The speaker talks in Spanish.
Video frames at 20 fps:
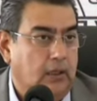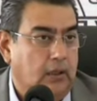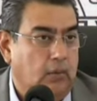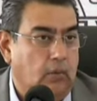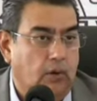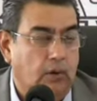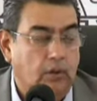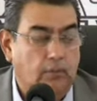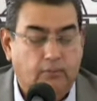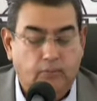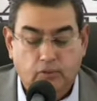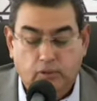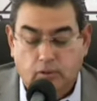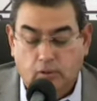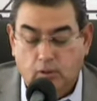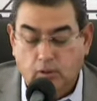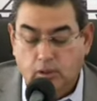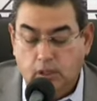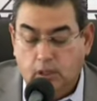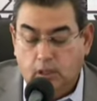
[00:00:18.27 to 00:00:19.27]
Y bueno,
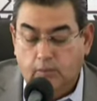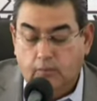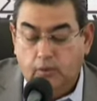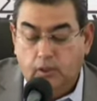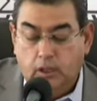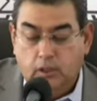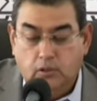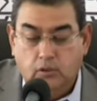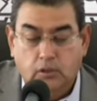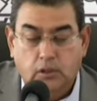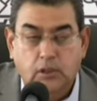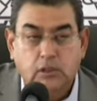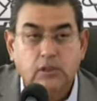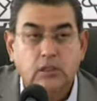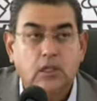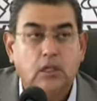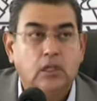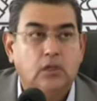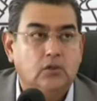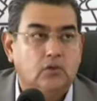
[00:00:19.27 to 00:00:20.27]
pues todo este tipo de
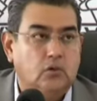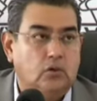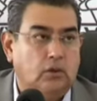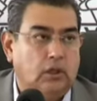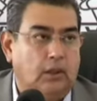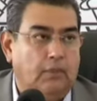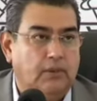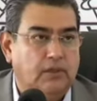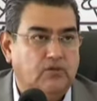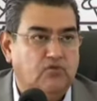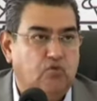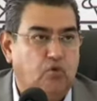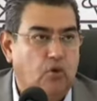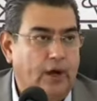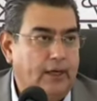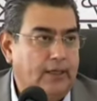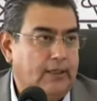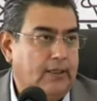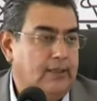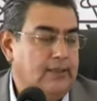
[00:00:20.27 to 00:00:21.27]
acciones son temas
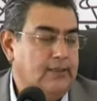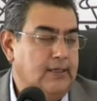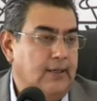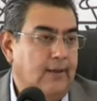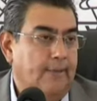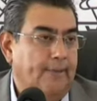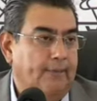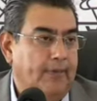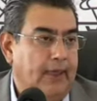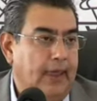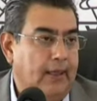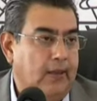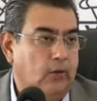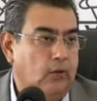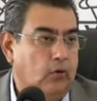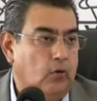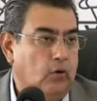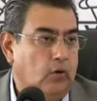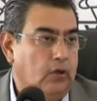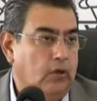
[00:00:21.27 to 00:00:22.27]
fuertes
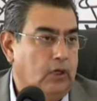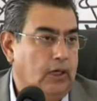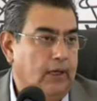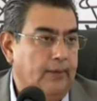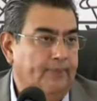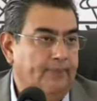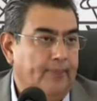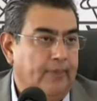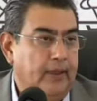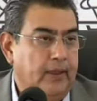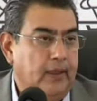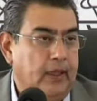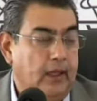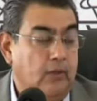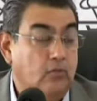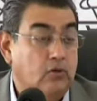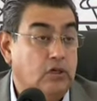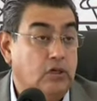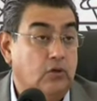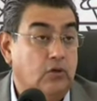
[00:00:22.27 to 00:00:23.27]
en donde
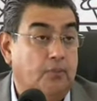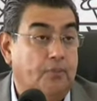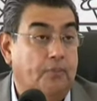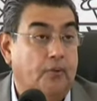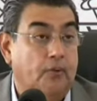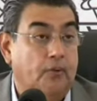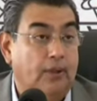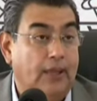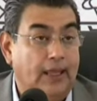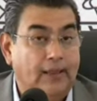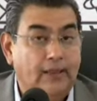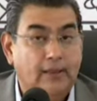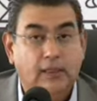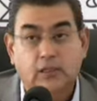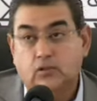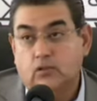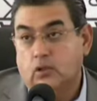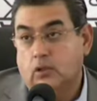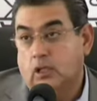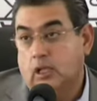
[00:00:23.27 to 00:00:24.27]
hemos sido
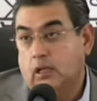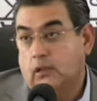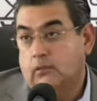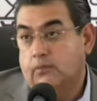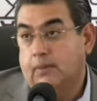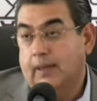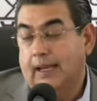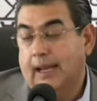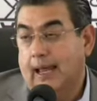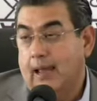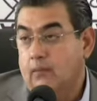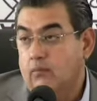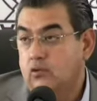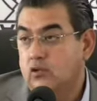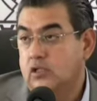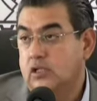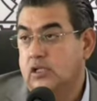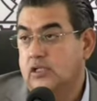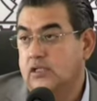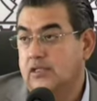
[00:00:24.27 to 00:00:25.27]
prudentes, donde
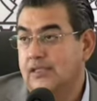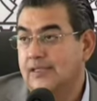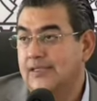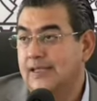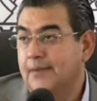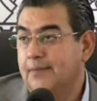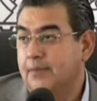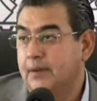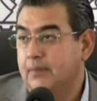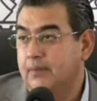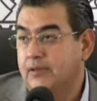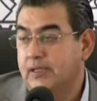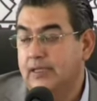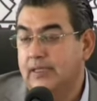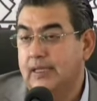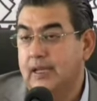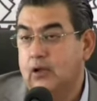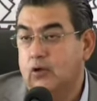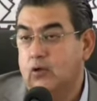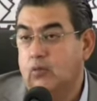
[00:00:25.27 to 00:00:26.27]
esperamos que esté siempre
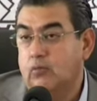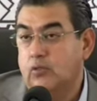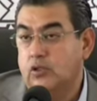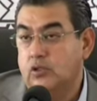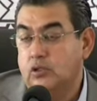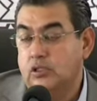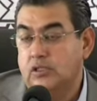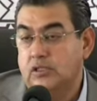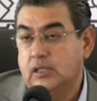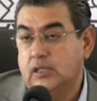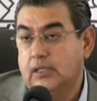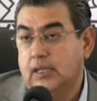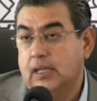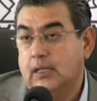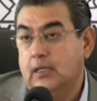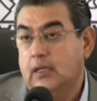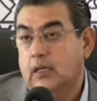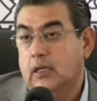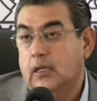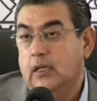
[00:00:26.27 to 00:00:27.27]
presente la Comisión
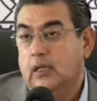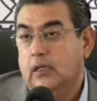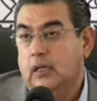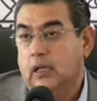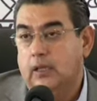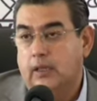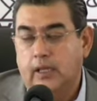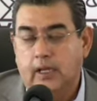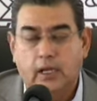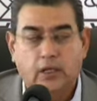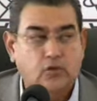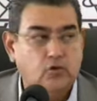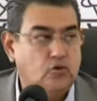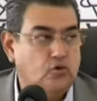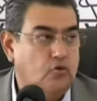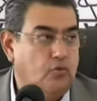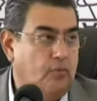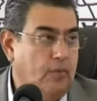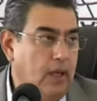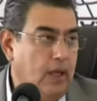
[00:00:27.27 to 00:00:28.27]
Estatal de
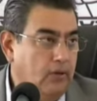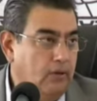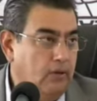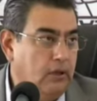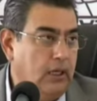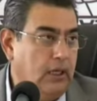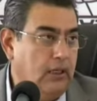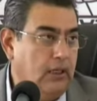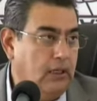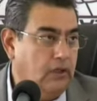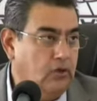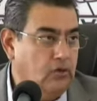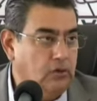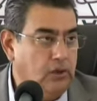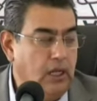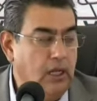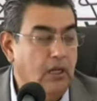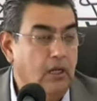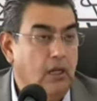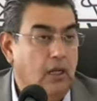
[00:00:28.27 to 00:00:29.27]
Derechos Humanos, la
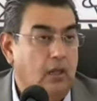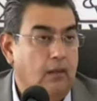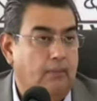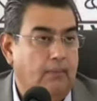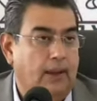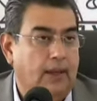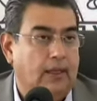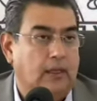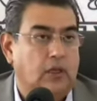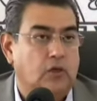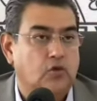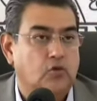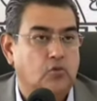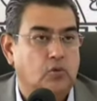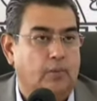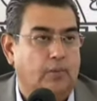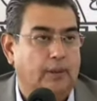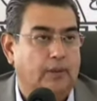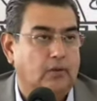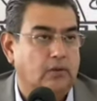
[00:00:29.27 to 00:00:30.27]
nacional, para que en
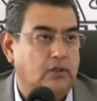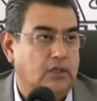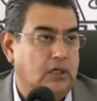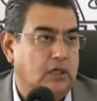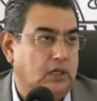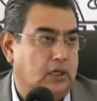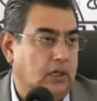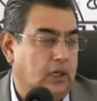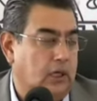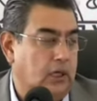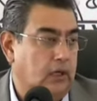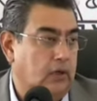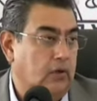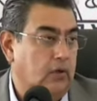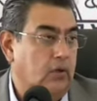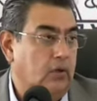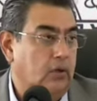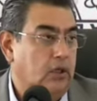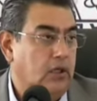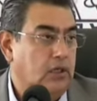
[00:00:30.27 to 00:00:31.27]
su momento, si es
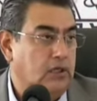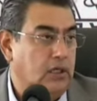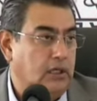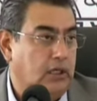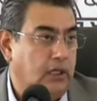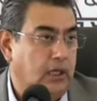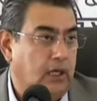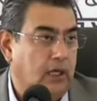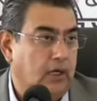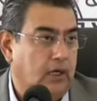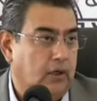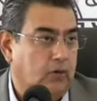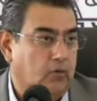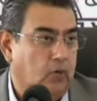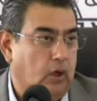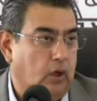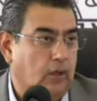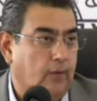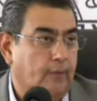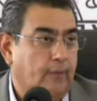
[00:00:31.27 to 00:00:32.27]
requerido, se tenga que
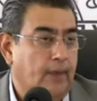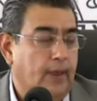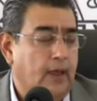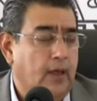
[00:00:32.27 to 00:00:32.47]
actuar.